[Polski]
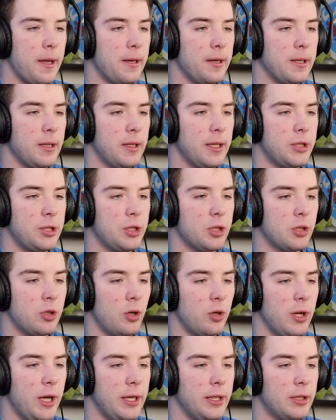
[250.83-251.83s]
leci
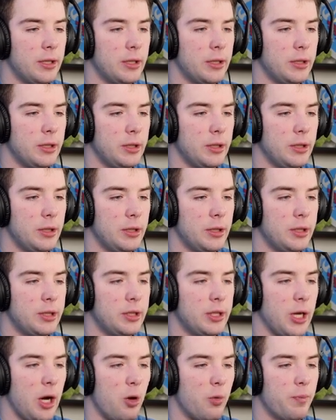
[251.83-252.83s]
kolejny i
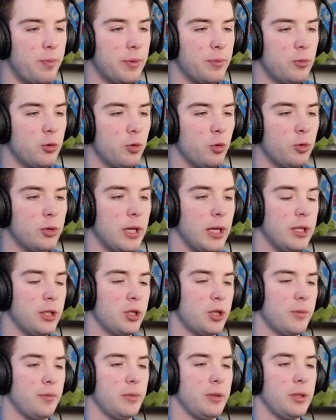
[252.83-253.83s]
chciałbym tutaj,
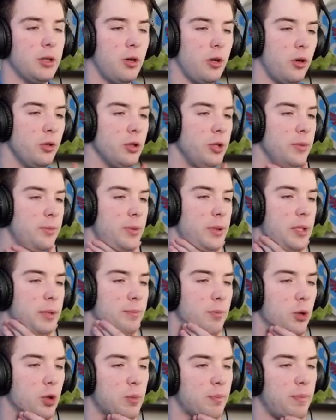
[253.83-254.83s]
żeby oni byli
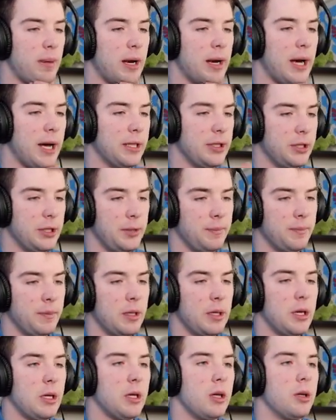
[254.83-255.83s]
podpalani
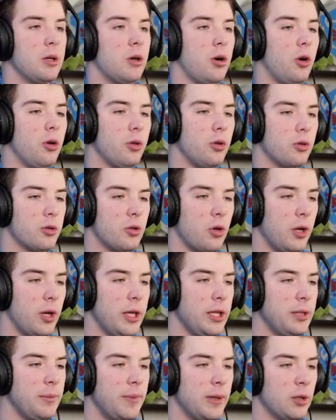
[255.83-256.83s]
o,
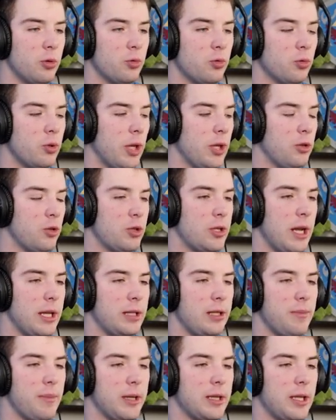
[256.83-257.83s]
Kolejni będą tutaj już na
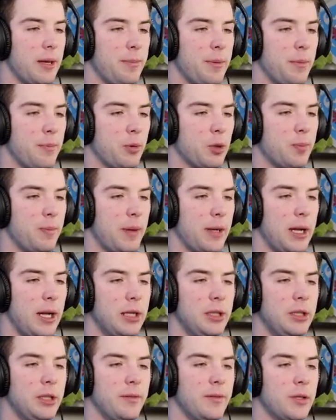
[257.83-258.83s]
tym etapie
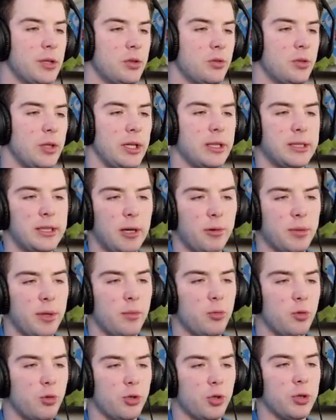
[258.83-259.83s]
podpalani, więc tutaj
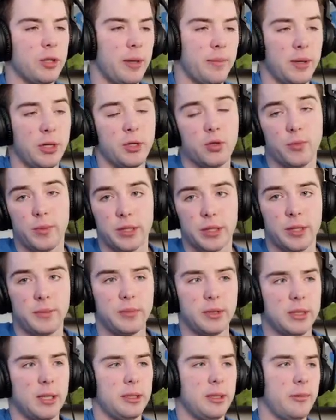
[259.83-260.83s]
całkiem dużo damage'u
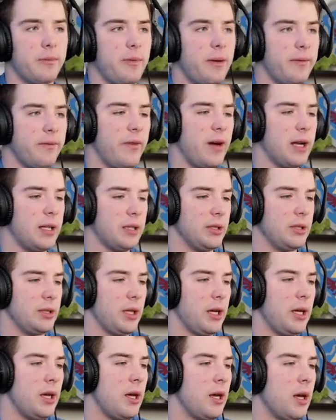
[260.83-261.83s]
będziemy zadawali,
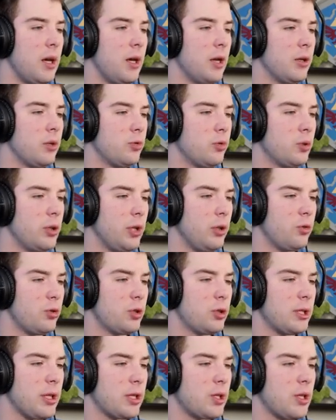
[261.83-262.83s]
nie? Tutaj już
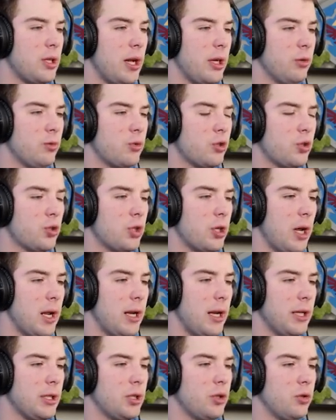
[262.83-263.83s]
zaczynają
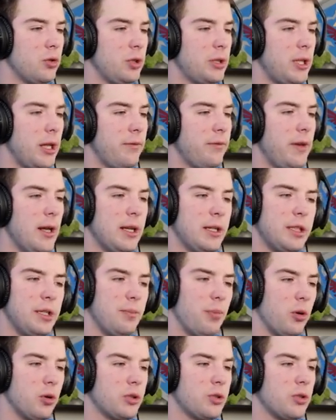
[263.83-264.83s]
strzelać, no i ten wielki
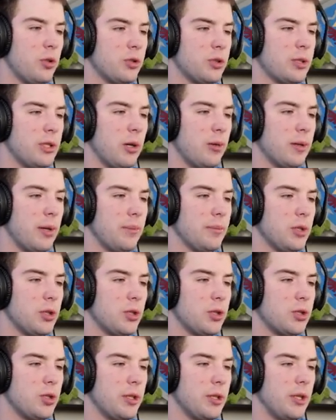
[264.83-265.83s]
boss został nam
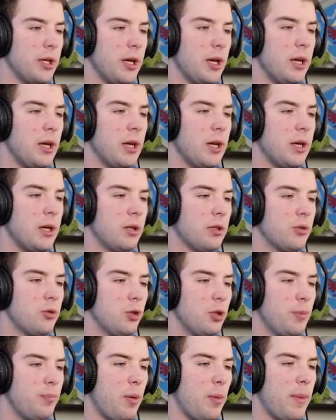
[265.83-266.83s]
jeszcze, nie?
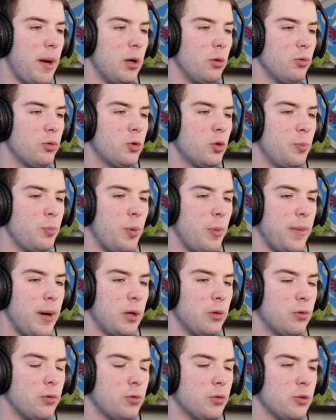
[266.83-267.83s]
Który pomalutku,
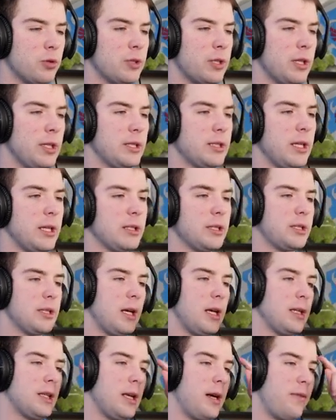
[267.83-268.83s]
pomalutku zostaje za
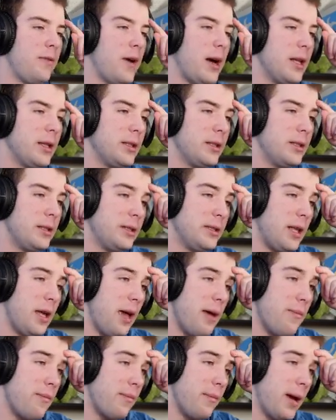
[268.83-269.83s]
zadawany
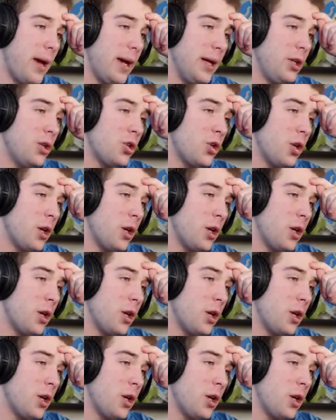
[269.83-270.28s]
damage